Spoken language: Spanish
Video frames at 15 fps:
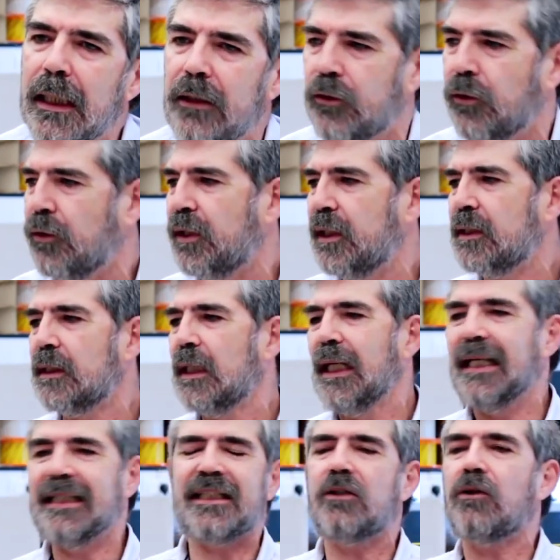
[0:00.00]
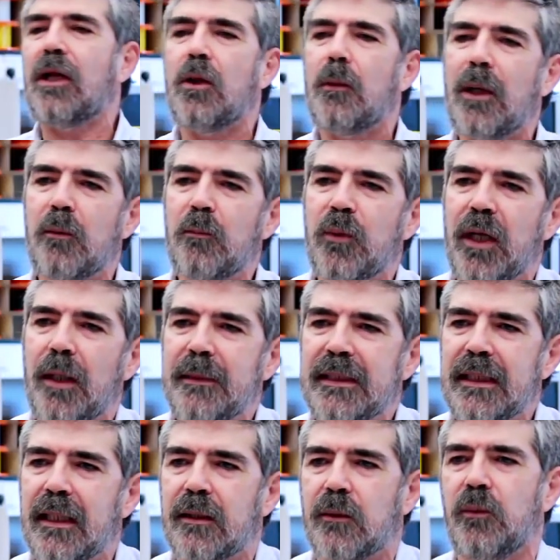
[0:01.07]
Entonces, es que no lo doblaron por la
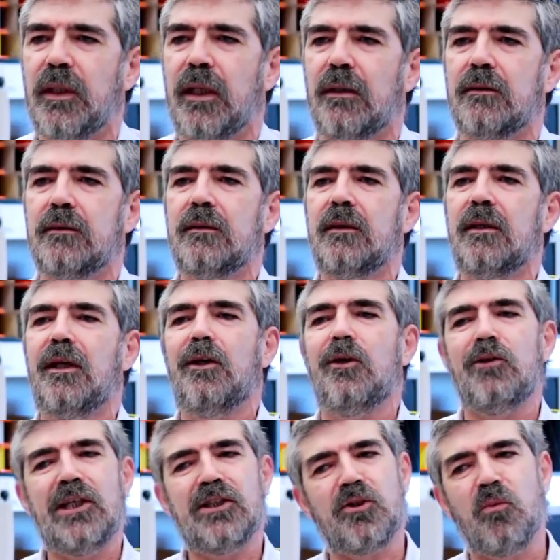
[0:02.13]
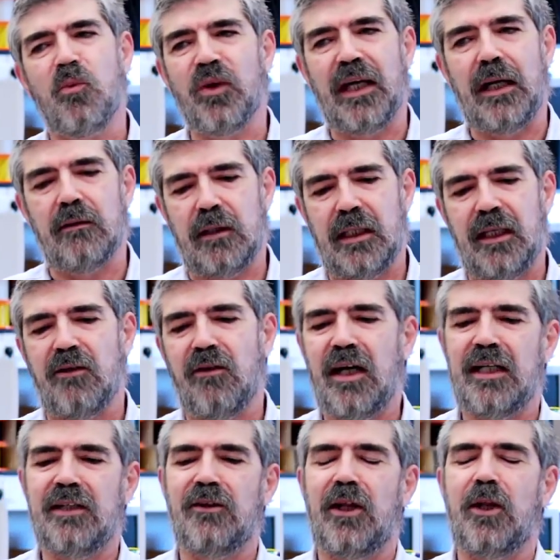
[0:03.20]
mitad, cuidado. Eso es muy raro, que
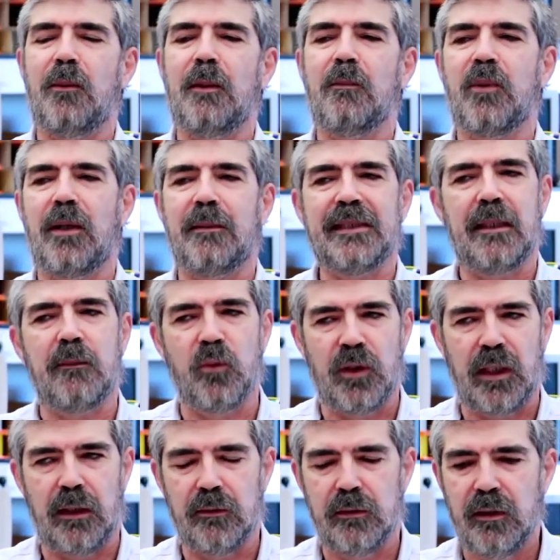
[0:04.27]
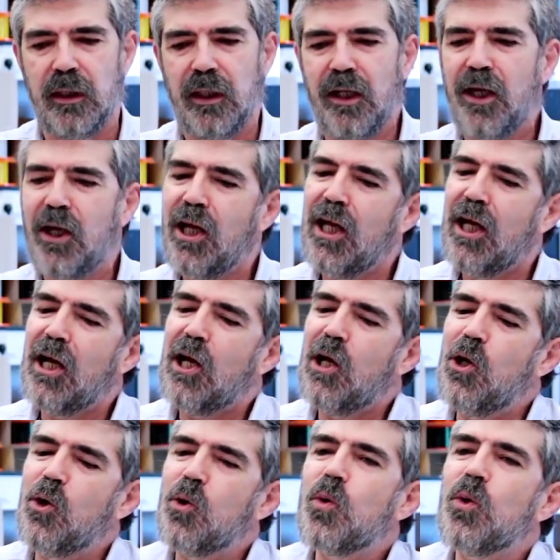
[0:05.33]
cojan y no lo doblen por la mitad es muy raro.
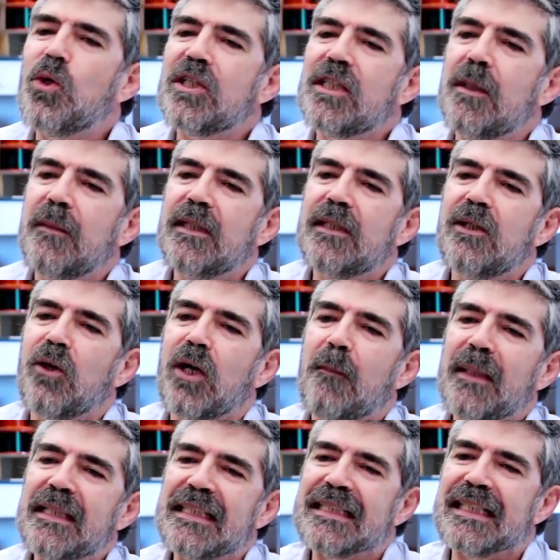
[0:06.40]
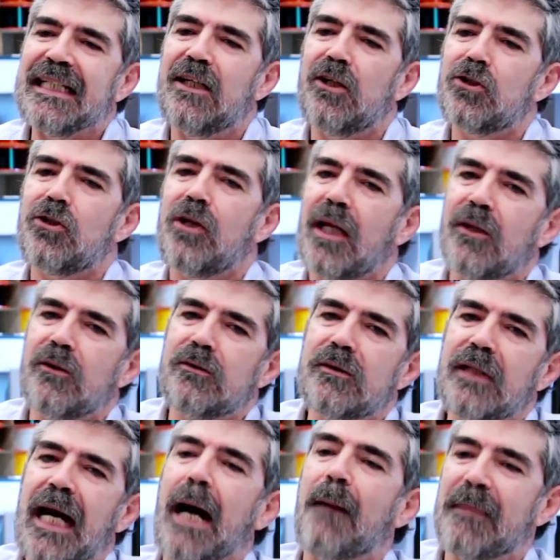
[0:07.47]
Lo, curiosamente lo que pasa es que en el otro lado,
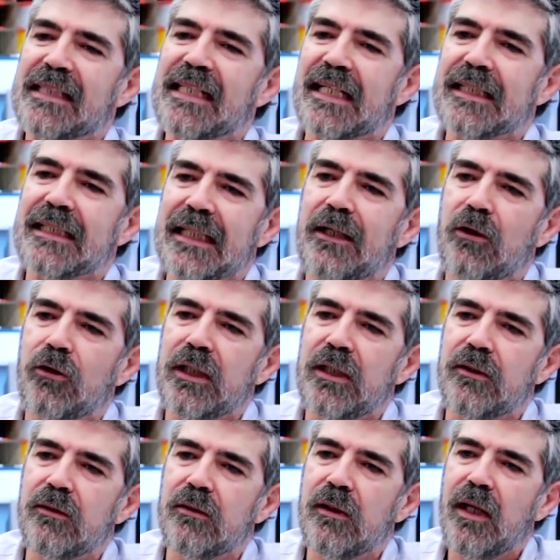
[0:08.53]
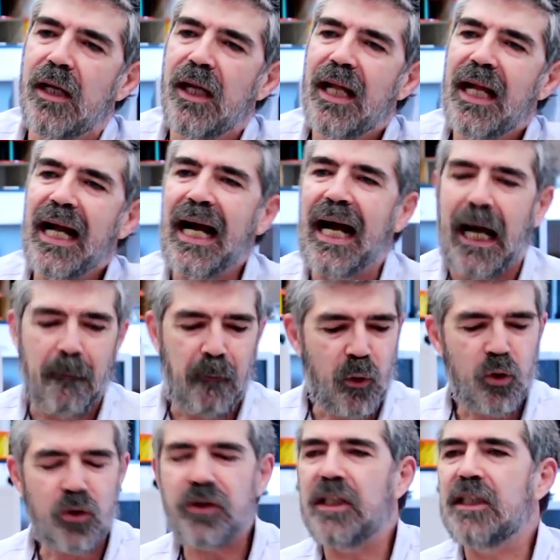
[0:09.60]
a pesar de tener orillo, a
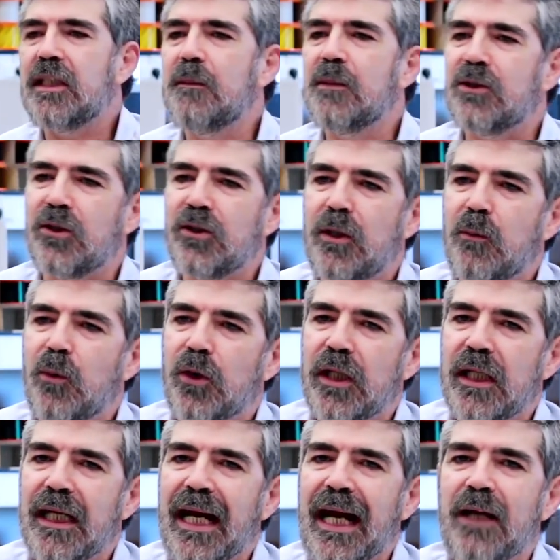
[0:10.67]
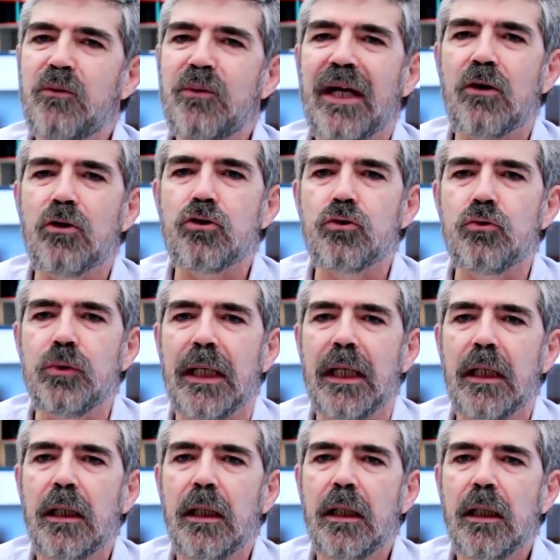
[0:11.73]
pocos centímetros del borde hay una
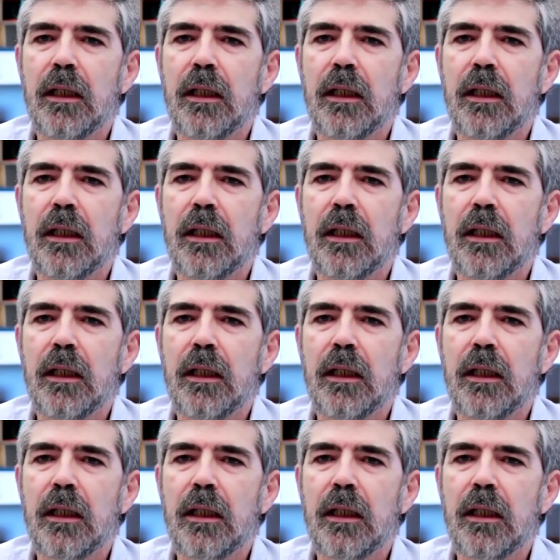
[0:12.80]
costura.